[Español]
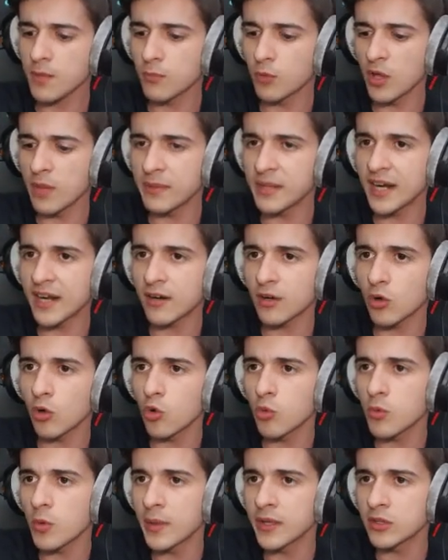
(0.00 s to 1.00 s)
Voy a
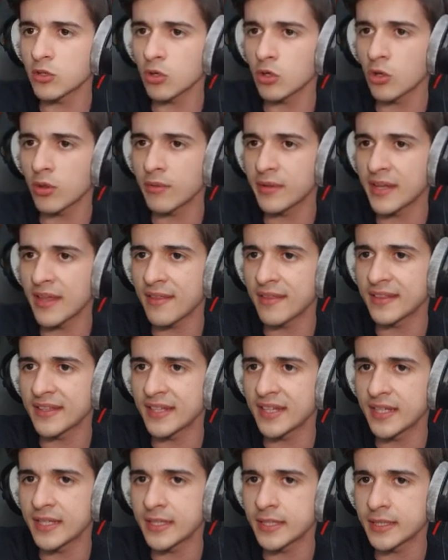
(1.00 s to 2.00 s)
mirarlo un momento que lo debería de
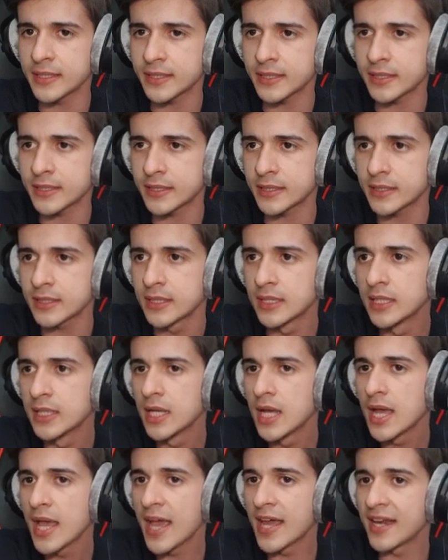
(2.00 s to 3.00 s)
tener
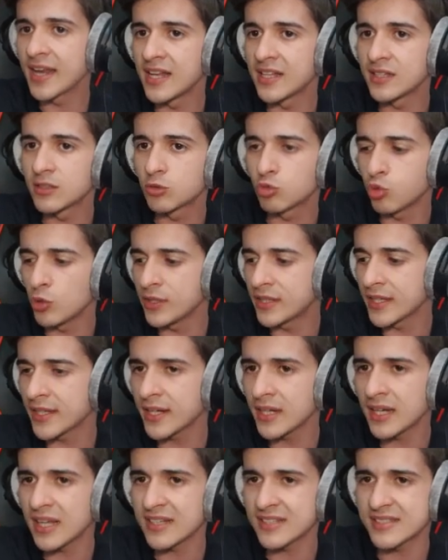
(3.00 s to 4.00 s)
en el
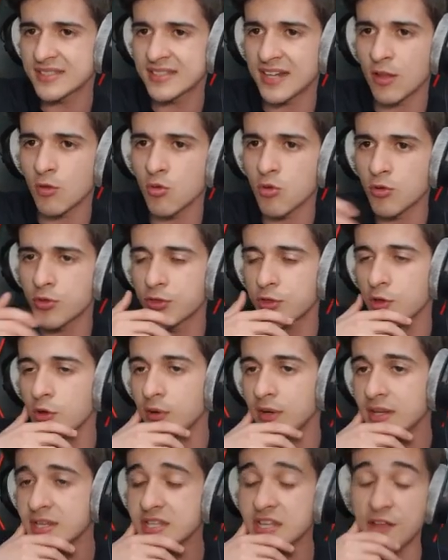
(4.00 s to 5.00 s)
Twitter, las
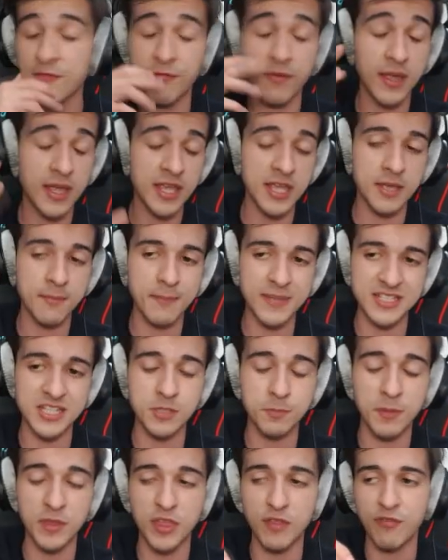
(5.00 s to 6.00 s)
traducciones eh, más
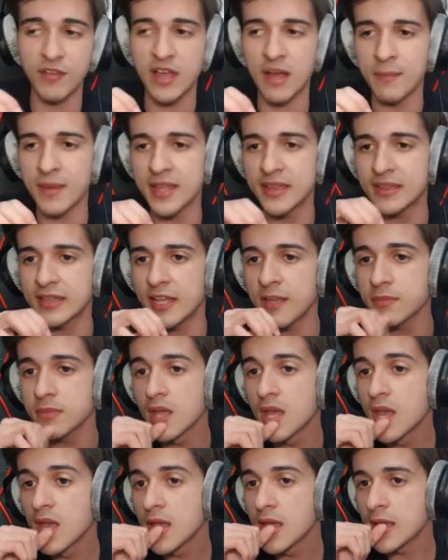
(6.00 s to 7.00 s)
específicamente.
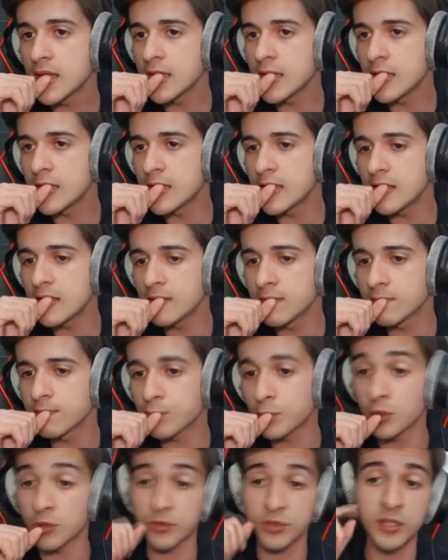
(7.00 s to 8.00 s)
Y
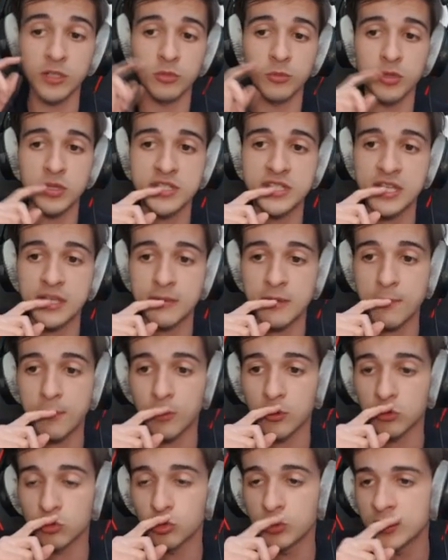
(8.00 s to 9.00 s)
por cierto, podéis seguirme
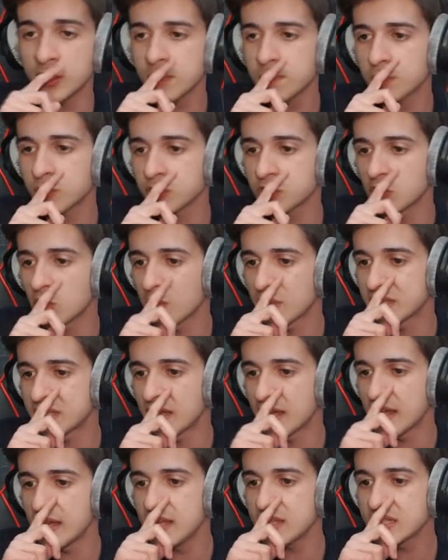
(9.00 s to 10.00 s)
por Twitter por si no me
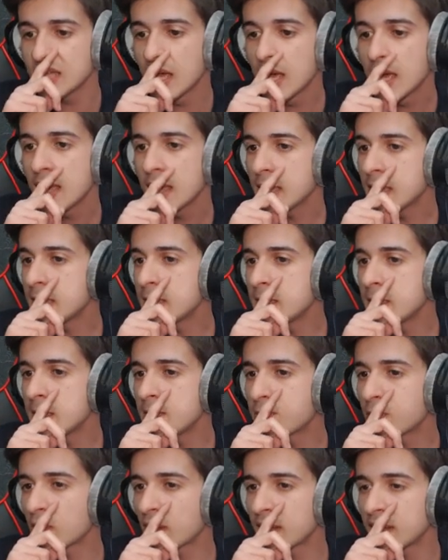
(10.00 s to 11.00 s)
seguís.
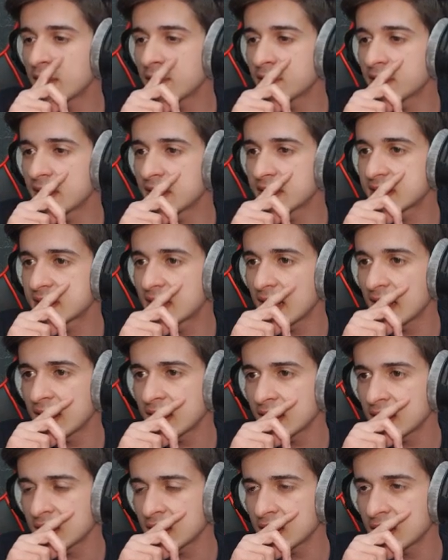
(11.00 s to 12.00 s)
Y por aquí debe de
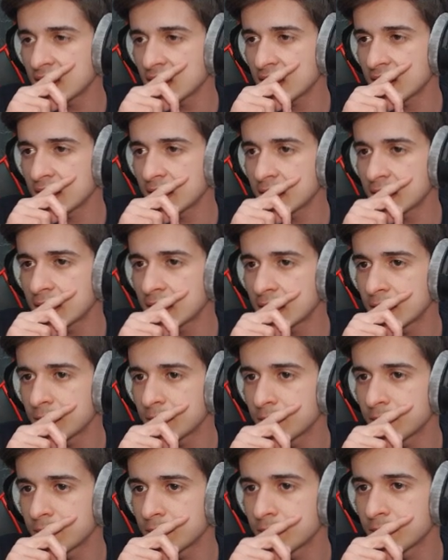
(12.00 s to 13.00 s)
estar...
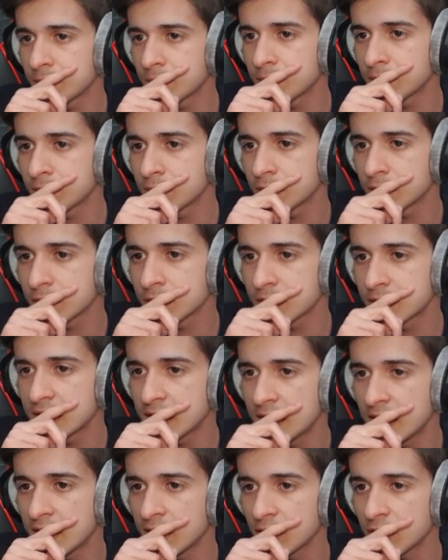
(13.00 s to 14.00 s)
Eh,
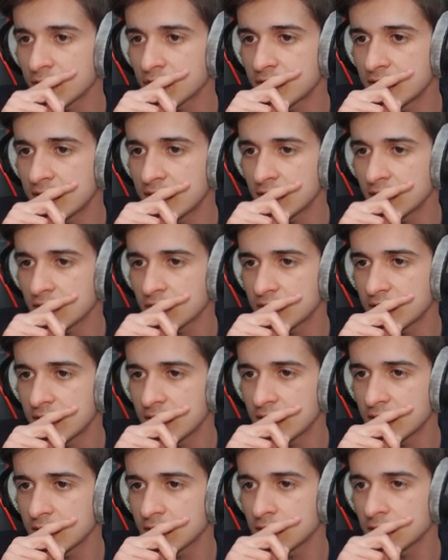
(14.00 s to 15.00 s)
Siguiendo, siguiendo,
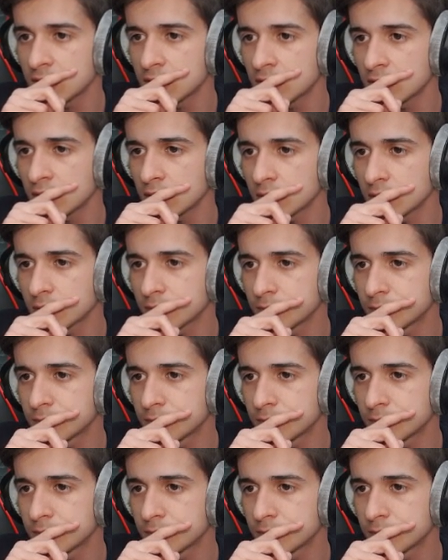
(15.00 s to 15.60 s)
siguiendo